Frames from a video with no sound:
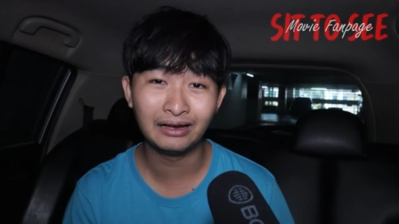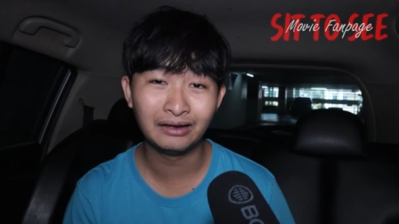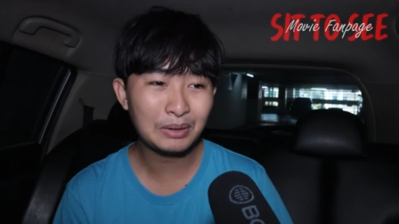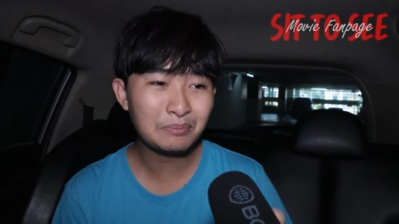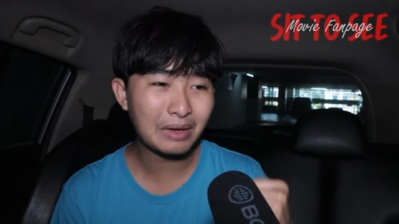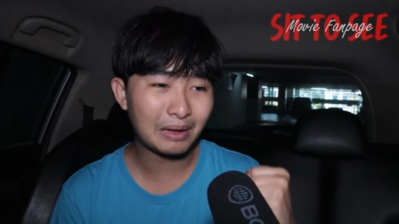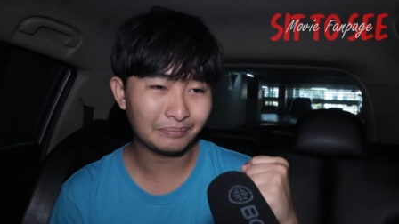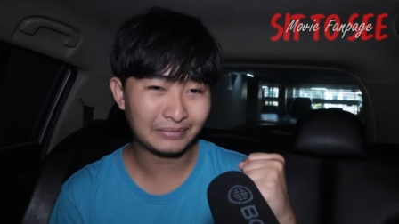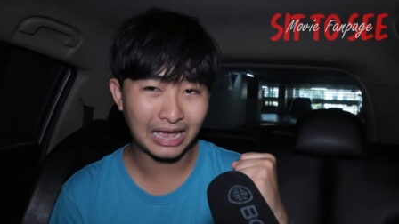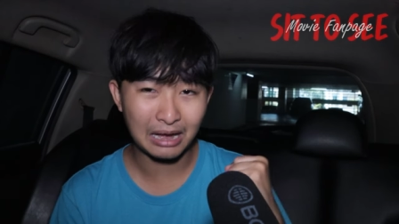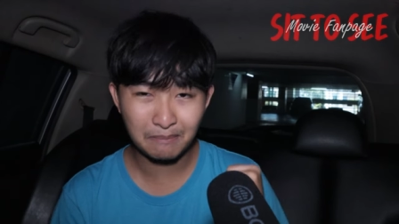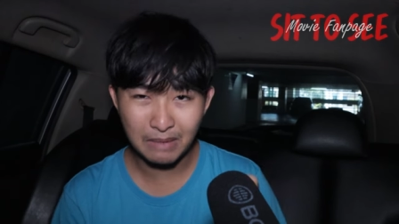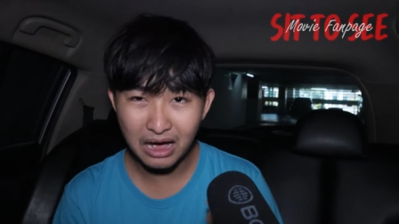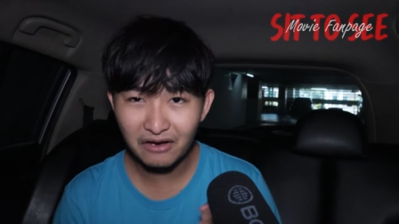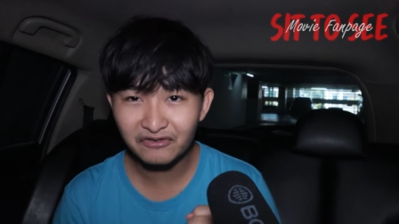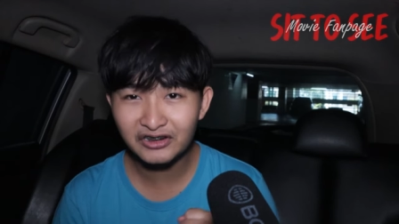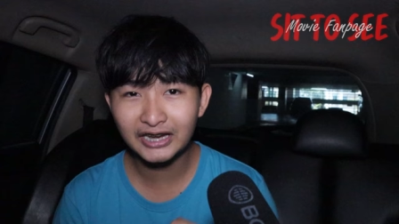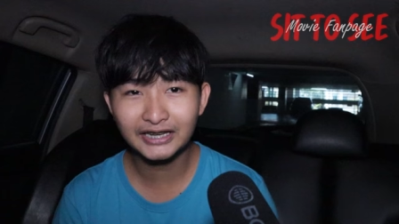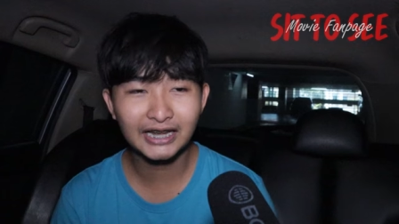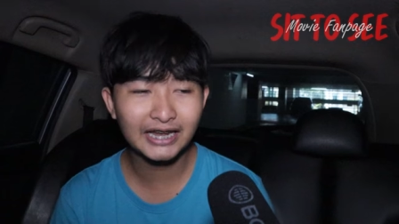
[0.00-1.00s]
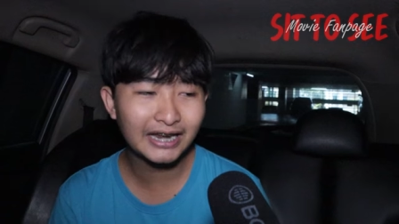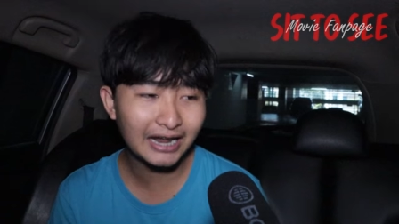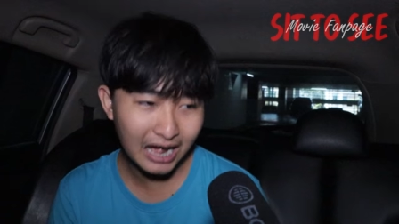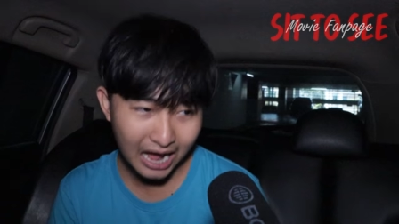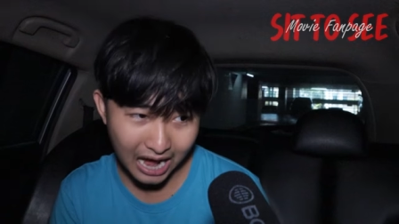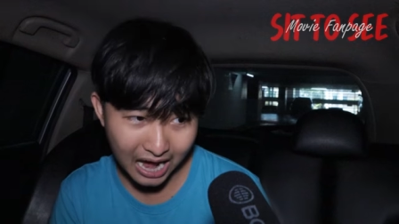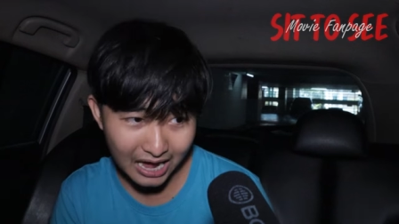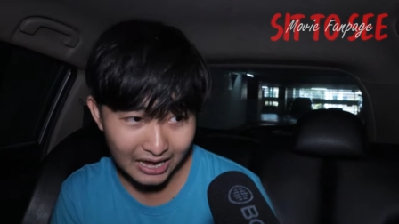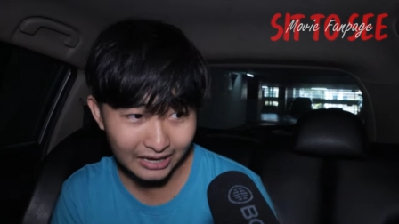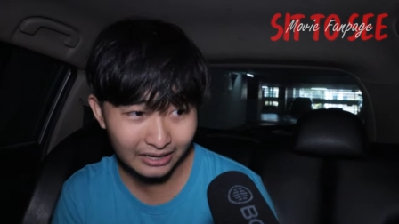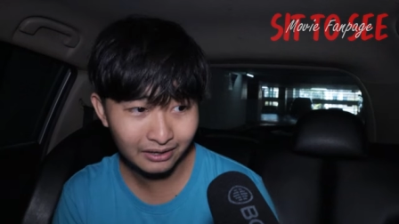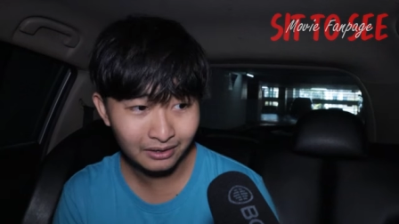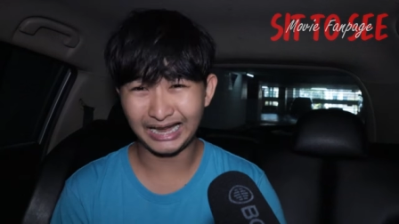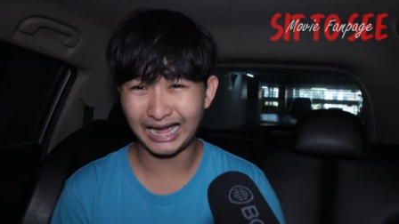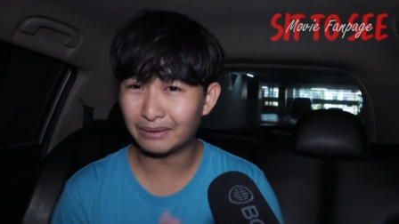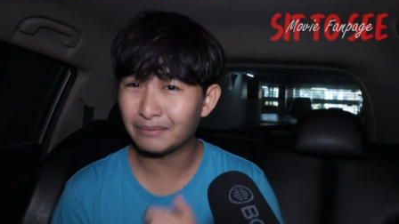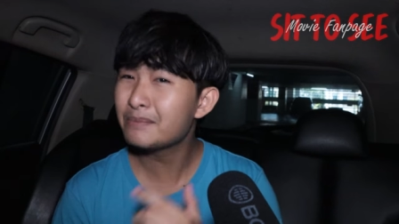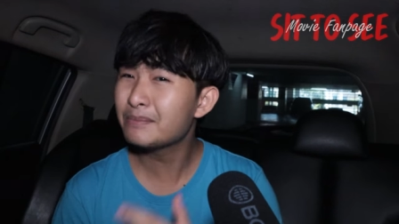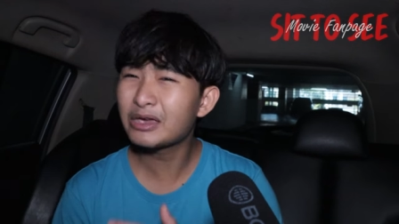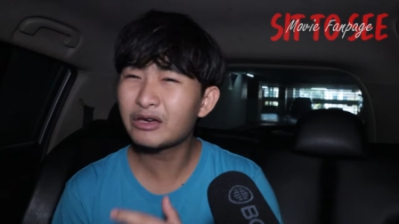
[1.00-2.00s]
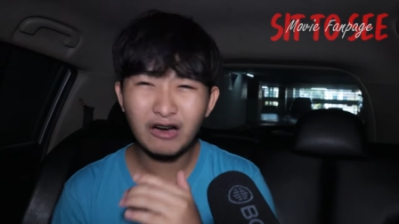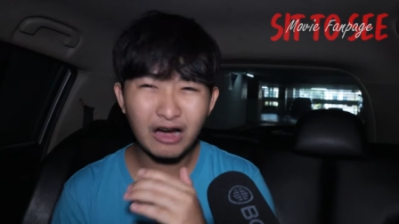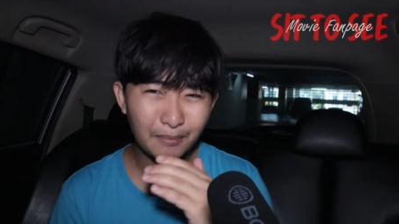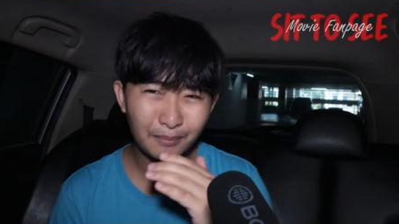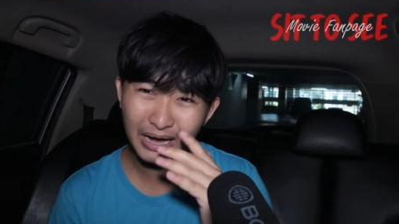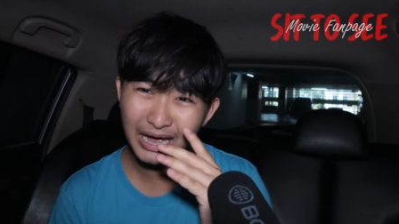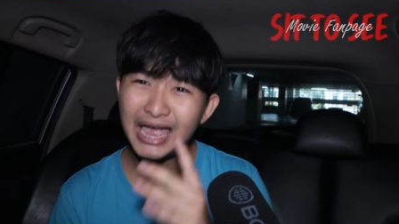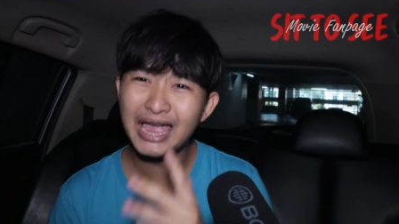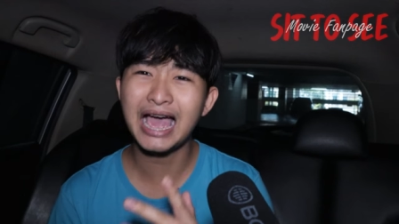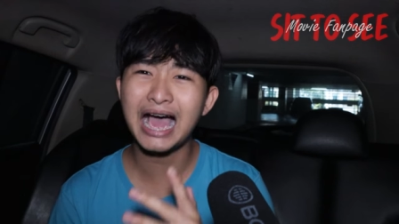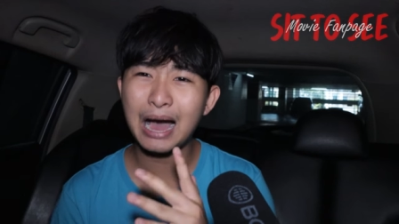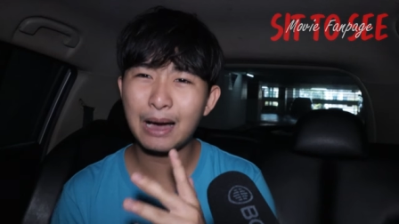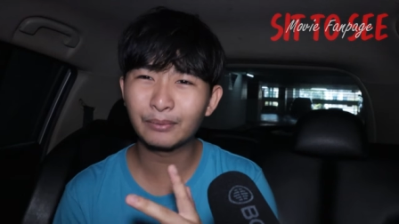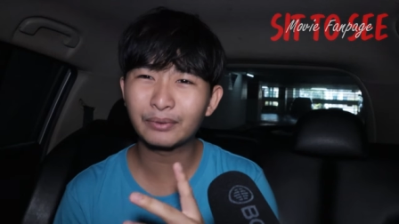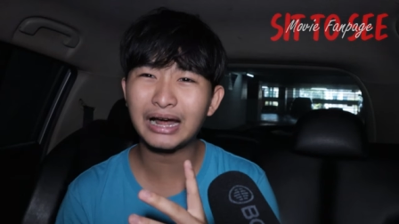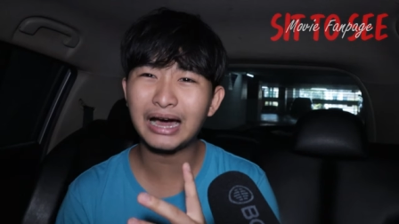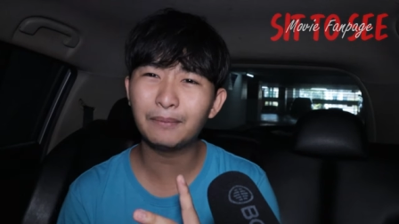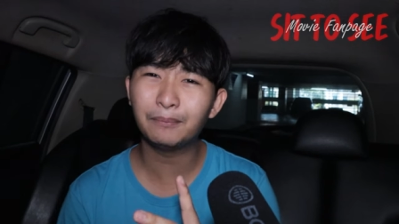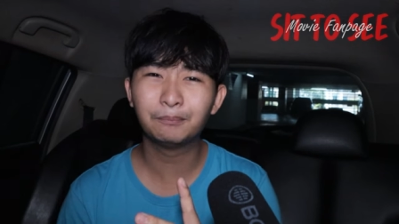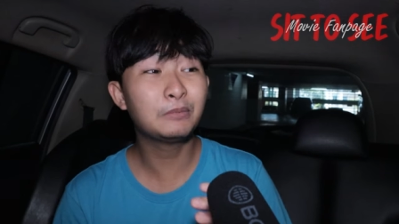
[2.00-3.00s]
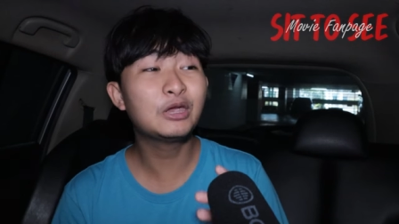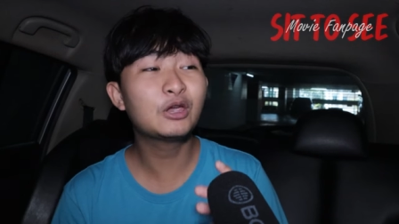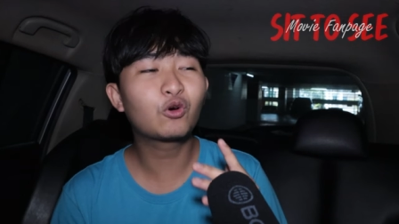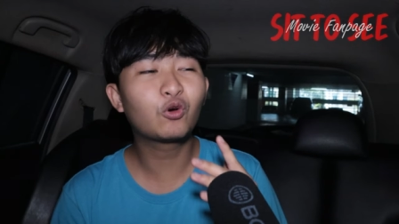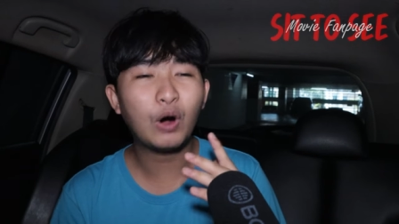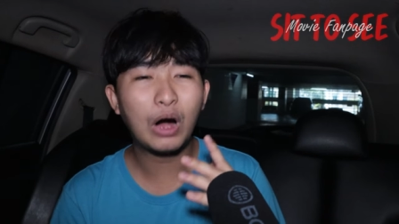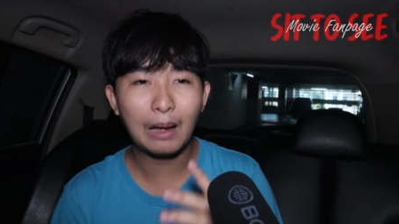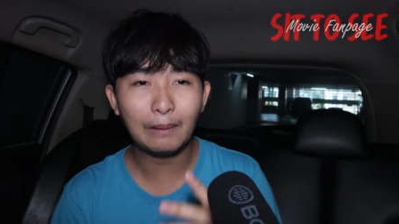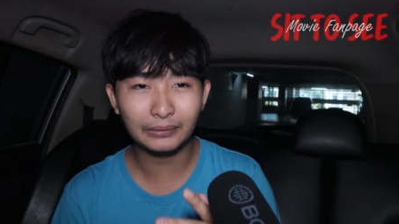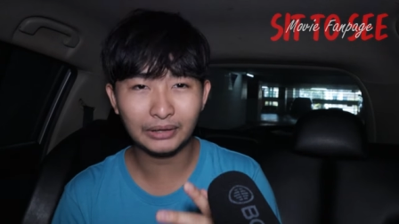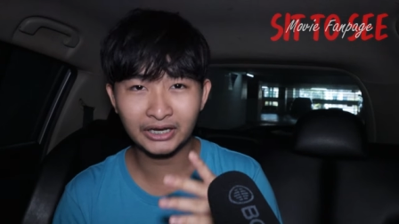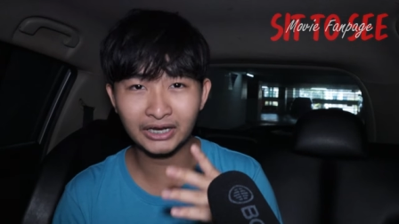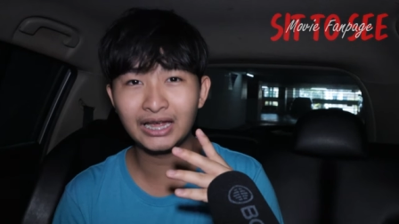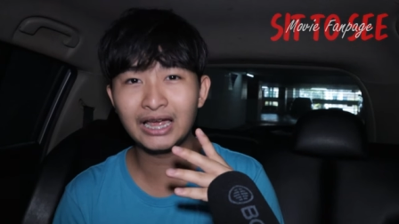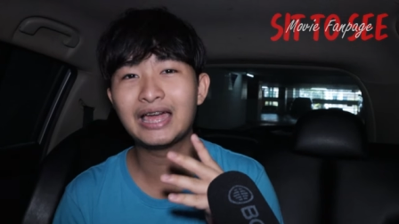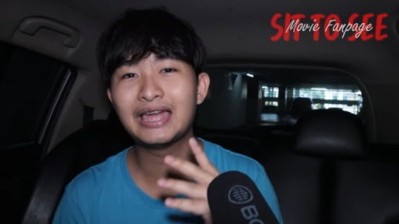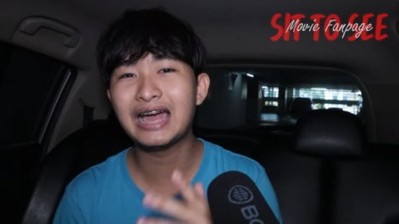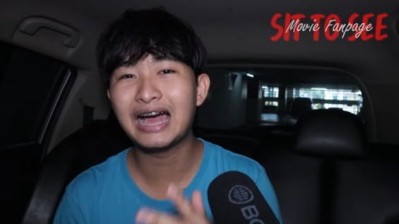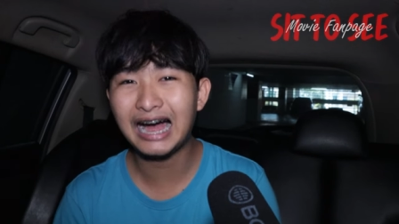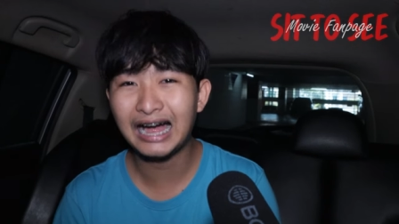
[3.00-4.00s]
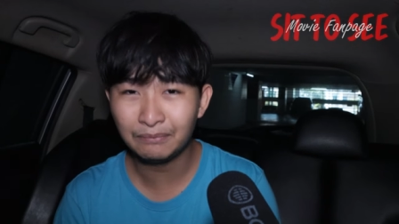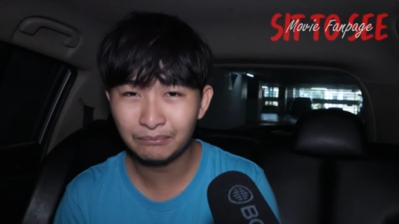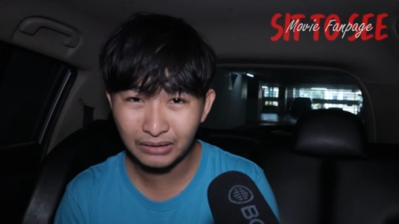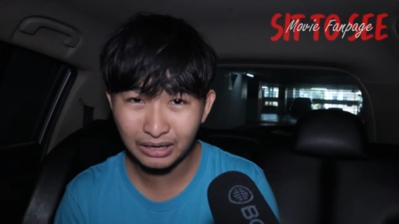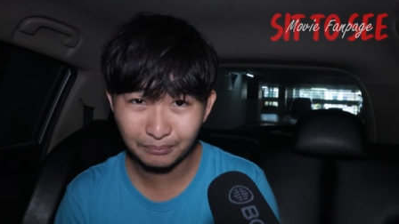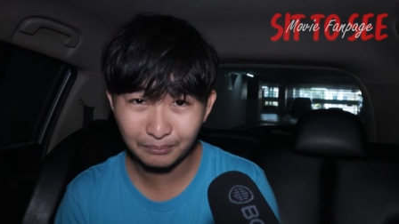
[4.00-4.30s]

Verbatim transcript: เป็นแบบหนังมาเฟียไทยๆหนังมันมีความพยายามครับ มีความทะเยอทะยาน